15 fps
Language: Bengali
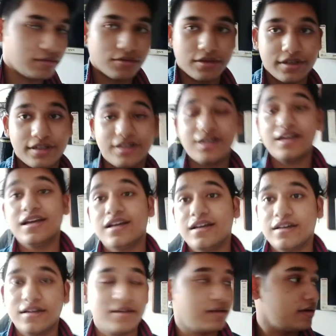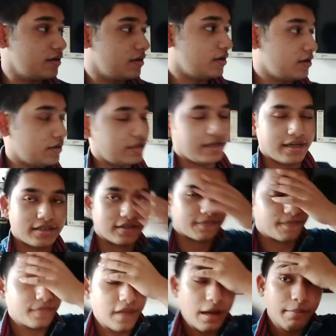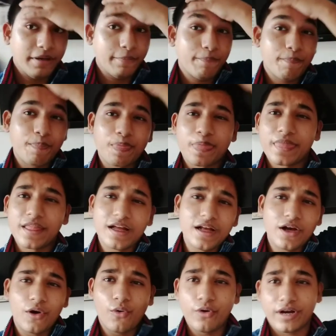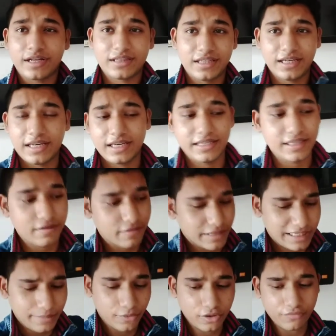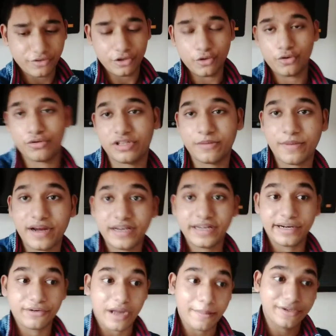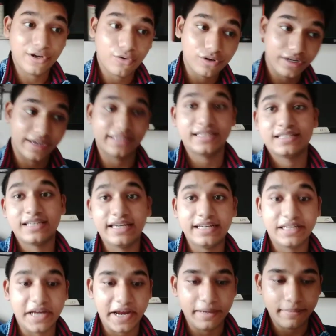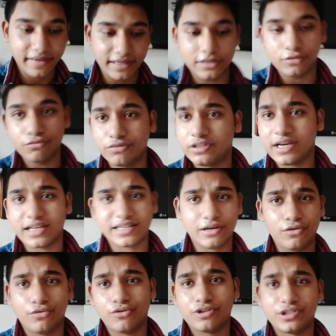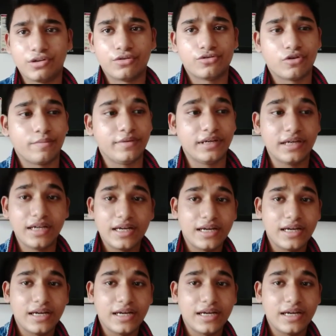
ওকে ঠিক আছে আমি ওইখান থেকে গিয়ে ঠিকমতো ভিডিও করতে পারিনি কারণ আমি যখন গেছি সেই টাইমেই দুধ দেওয়া চালু করছিল সো আমি